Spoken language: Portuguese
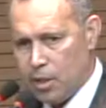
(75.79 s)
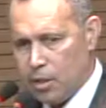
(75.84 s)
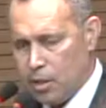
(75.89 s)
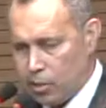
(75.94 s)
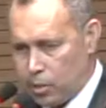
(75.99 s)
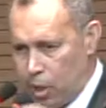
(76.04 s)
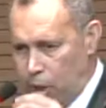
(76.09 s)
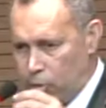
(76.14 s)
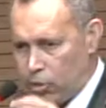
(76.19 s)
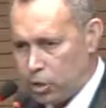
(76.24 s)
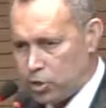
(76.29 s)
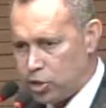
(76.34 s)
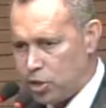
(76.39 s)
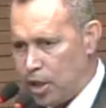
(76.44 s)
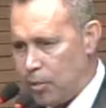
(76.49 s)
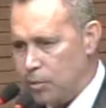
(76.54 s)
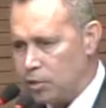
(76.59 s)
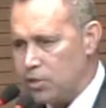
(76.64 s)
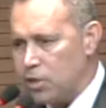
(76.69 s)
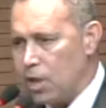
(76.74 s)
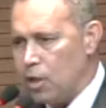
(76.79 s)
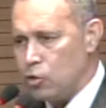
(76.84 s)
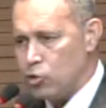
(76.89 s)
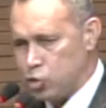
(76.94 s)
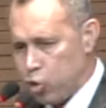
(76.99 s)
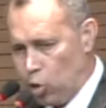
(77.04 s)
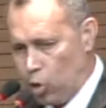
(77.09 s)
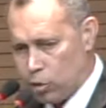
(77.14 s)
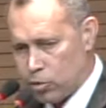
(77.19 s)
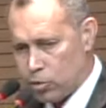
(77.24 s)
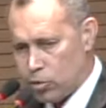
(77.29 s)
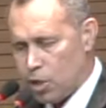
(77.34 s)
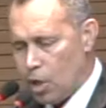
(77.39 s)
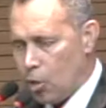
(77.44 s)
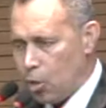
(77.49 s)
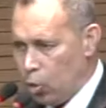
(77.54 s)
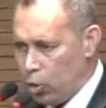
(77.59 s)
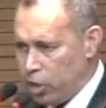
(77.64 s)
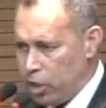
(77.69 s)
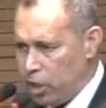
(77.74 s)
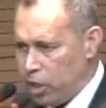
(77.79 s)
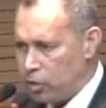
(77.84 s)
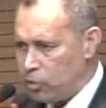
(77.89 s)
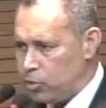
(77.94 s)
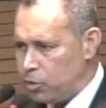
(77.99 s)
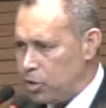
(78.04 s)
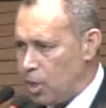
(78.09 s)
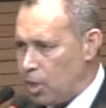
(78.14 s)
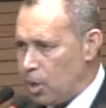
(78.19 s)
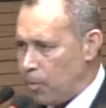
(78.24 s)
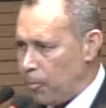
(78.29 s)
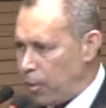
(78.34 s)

Então, nós estamos juntos, unidos